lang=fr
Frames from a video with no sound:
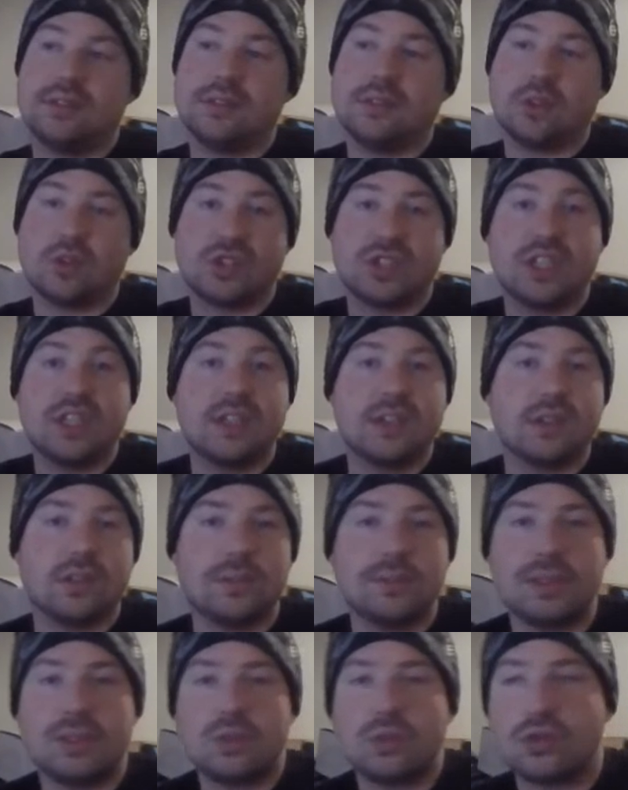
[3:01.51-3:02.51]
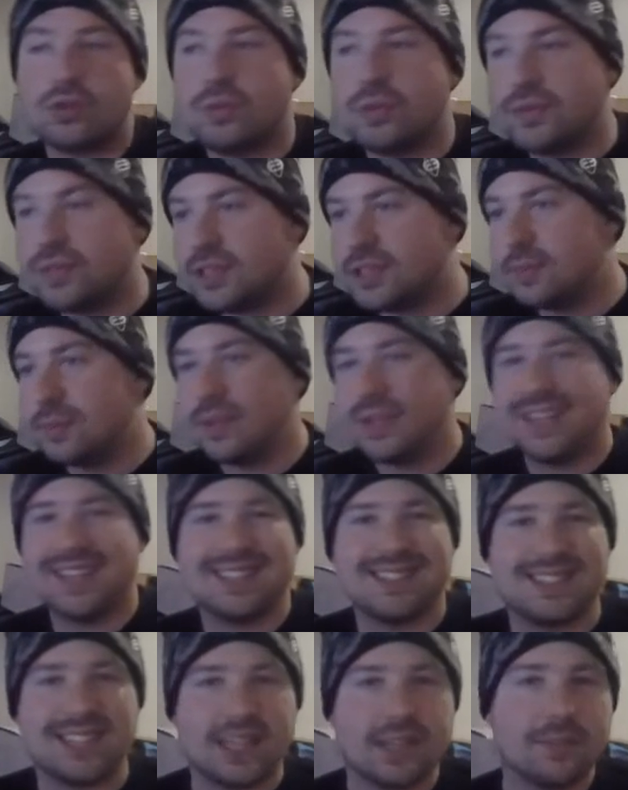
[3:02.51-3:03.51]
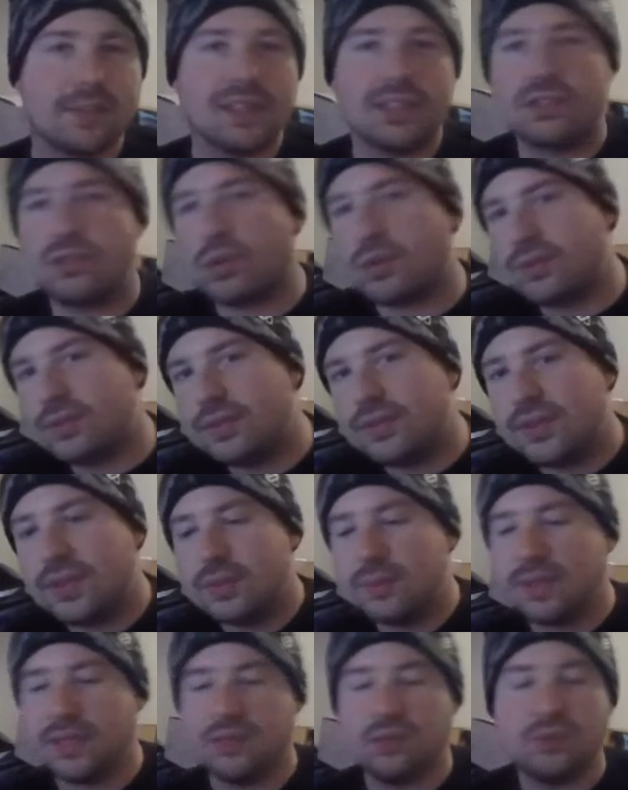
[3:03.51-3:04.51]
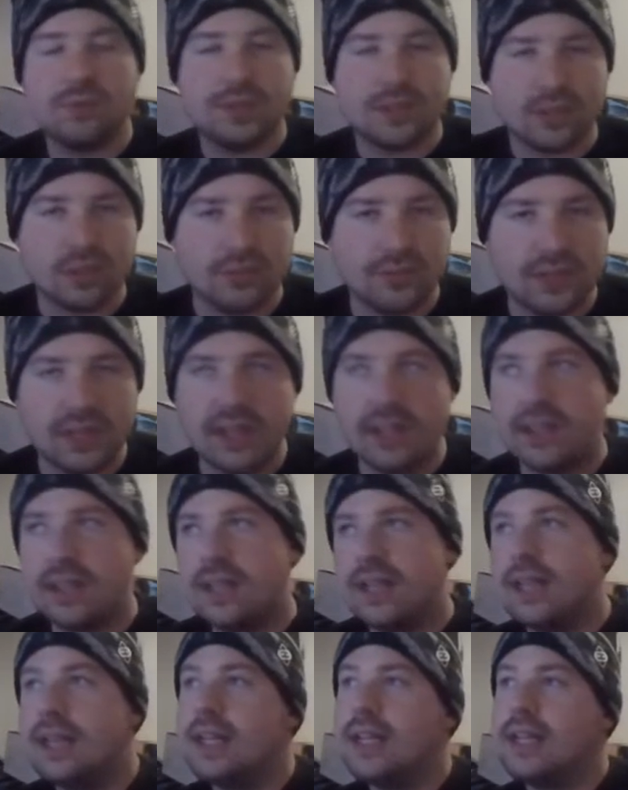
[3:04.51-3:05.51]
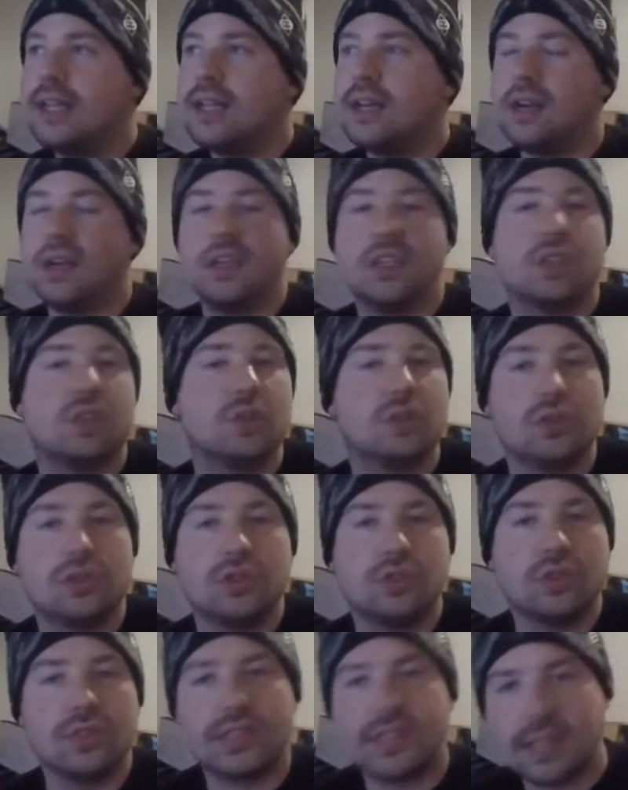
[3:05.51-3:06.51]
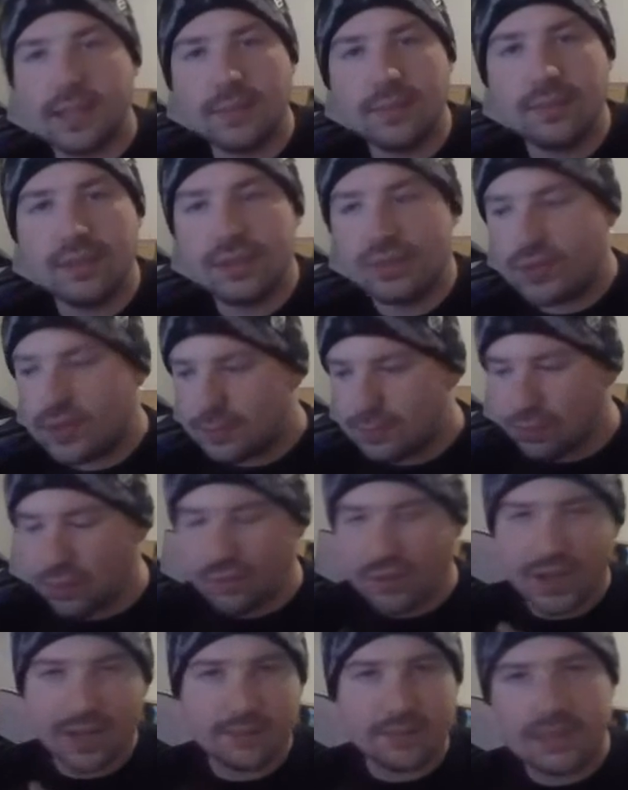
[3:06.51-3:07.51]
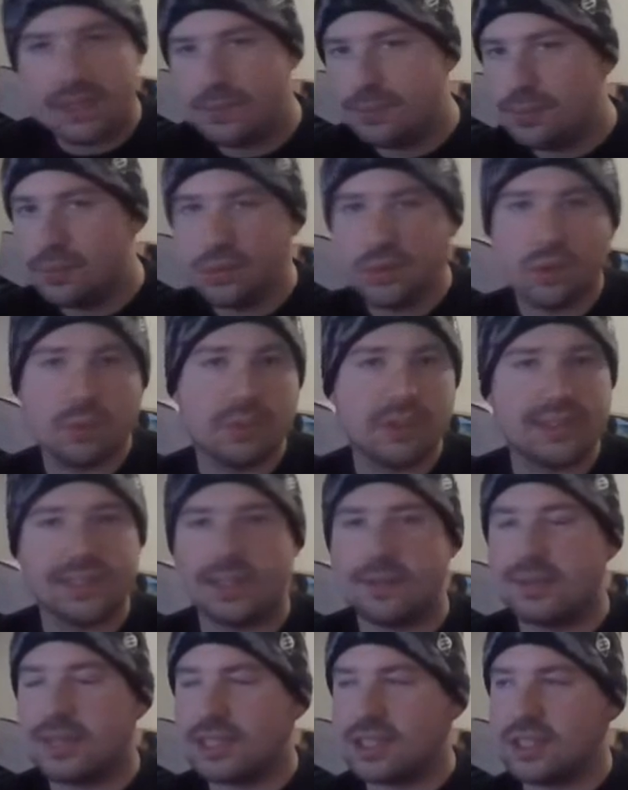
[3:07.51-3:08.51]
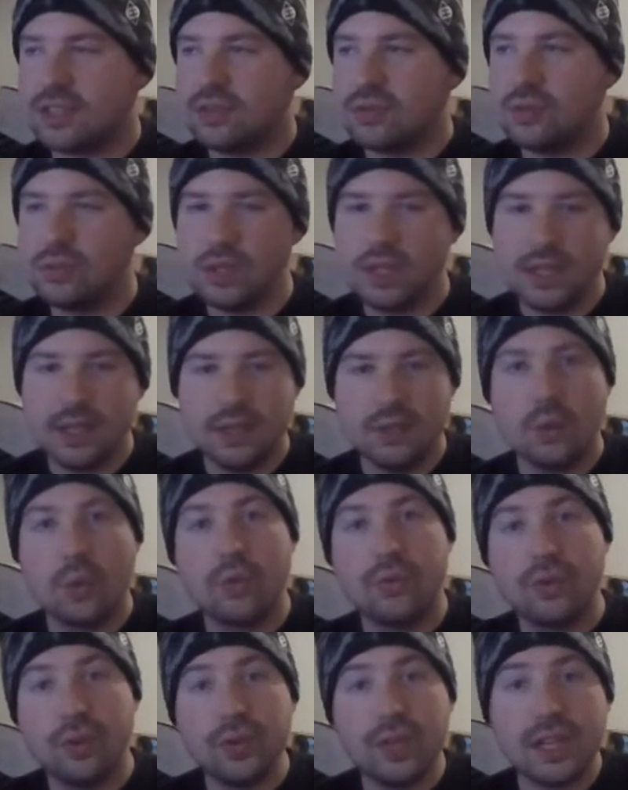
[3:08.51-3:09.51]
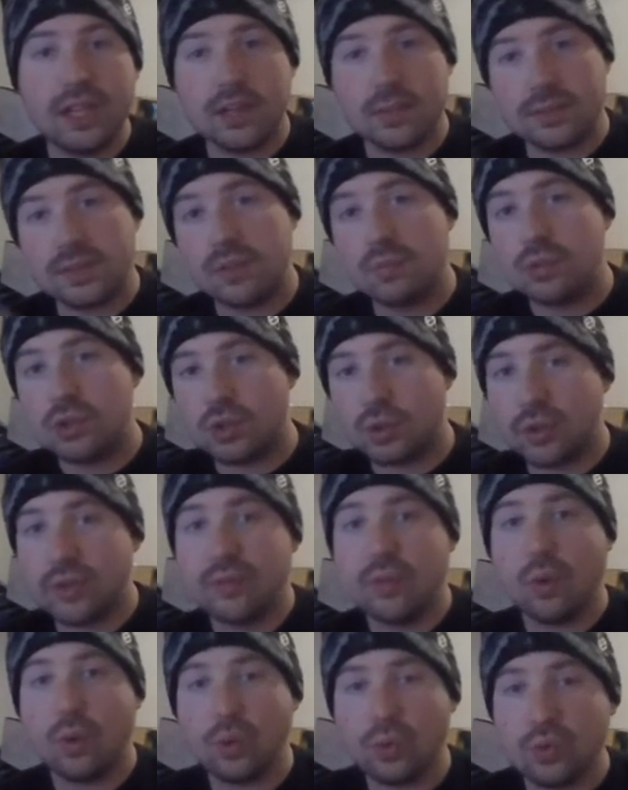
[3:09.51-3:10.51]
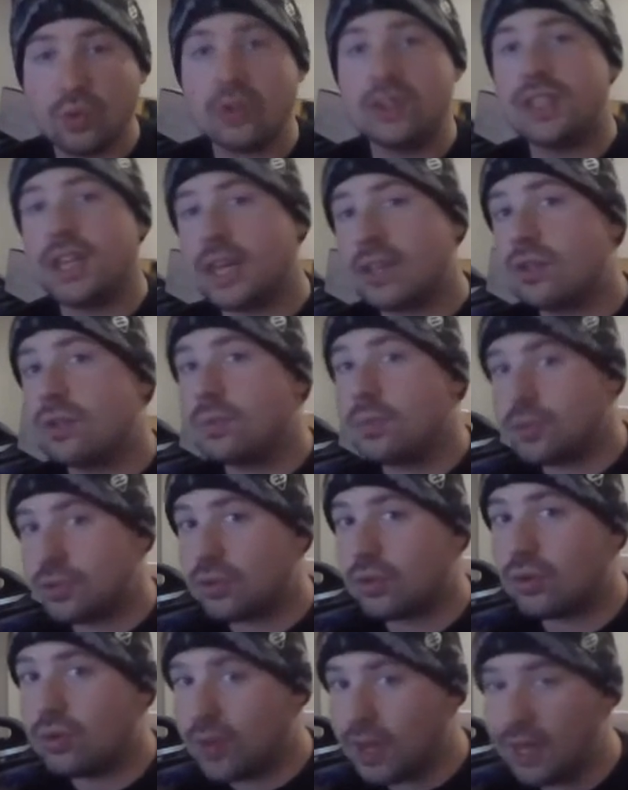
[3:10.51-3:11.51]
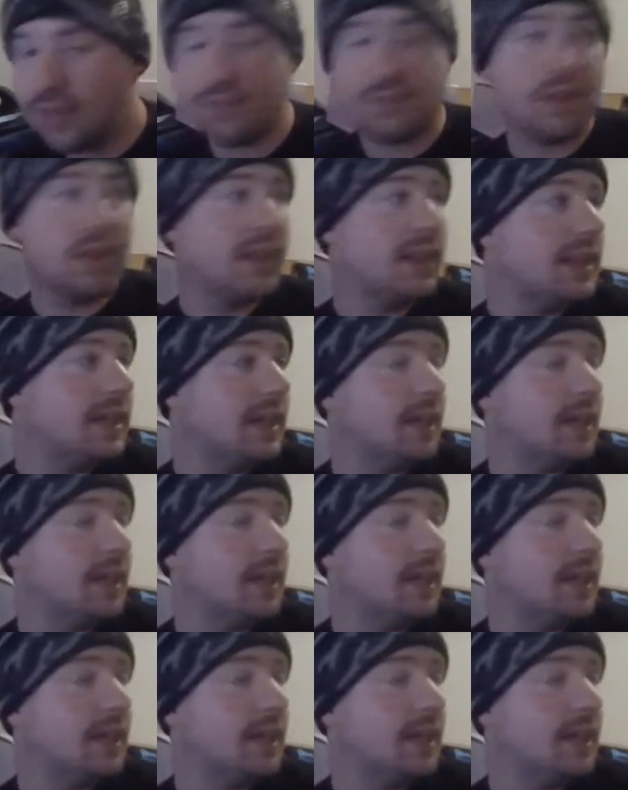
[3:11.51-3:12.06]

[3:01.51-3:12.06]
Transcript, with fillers: quand j'ai le temps, admettons, je me fais, je sais pas, 4-5 matchs sur FIFA ou bien du Battlefield. Euh, je, je, stream vite fait pour voir un petit peu comment ça marche et tout. Donc venez, comme ça, moi j'aurai vos retours directement sur le live. Et